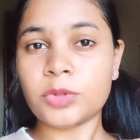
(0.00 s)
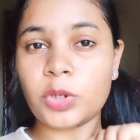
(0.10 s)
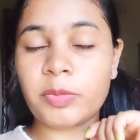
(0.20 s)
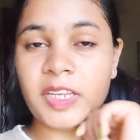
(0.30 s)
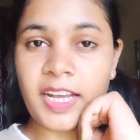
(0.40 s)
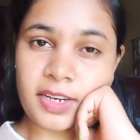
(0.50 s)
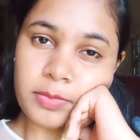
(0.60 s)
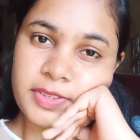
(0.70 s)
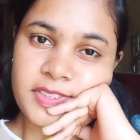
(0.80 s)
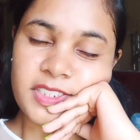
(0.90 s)
तो अभी ग्यारह
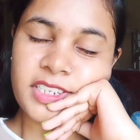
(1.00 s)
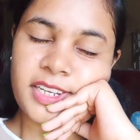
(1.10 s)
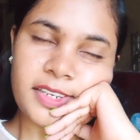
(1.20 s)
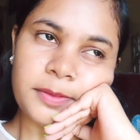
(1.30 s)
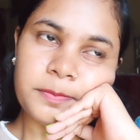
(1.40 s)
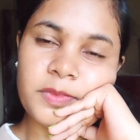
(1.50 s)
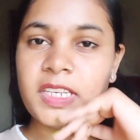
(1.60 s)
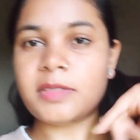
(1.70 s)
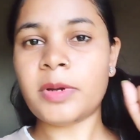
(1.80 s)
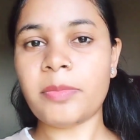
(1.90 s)
बजने जा रहा है
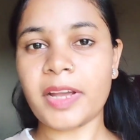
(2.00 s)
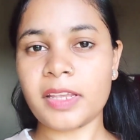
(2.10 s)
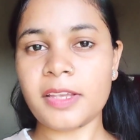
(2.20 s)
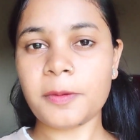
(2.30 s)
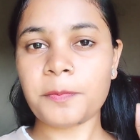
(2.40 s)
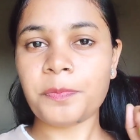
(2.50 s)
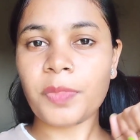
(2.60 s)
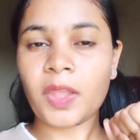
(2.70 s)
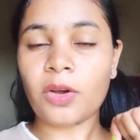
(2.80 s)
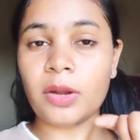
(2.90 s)
दस मिनट बाकी है
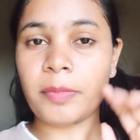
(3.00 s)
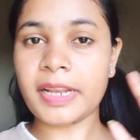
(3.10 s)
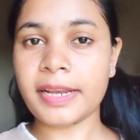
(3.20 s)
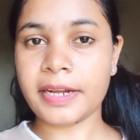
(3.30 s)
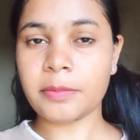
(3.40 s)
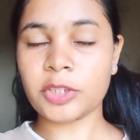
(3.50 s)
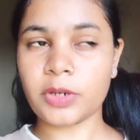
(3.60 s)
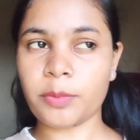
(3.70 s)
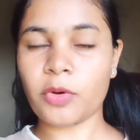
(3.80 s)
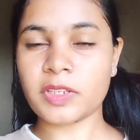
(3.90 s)
और मैं लेट में
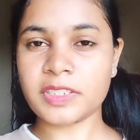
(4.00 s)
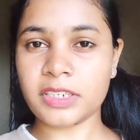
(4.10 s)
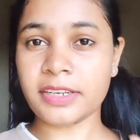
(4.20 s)
थोड़ा पहुँची